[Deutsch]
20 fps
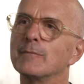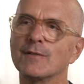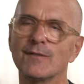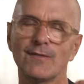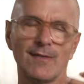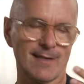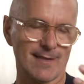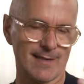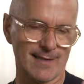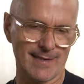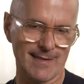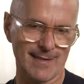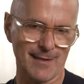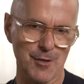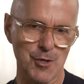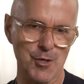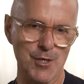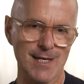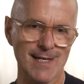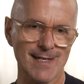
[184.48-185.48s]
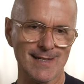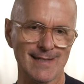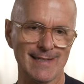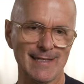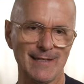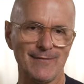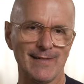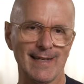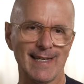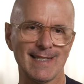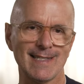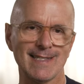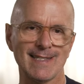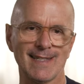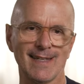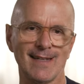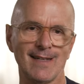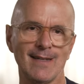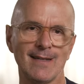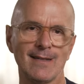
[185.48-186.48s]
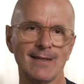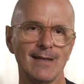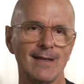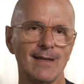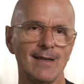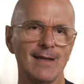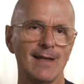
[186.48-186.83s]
beziehungsweise diese Geschichte, die wir erzählen,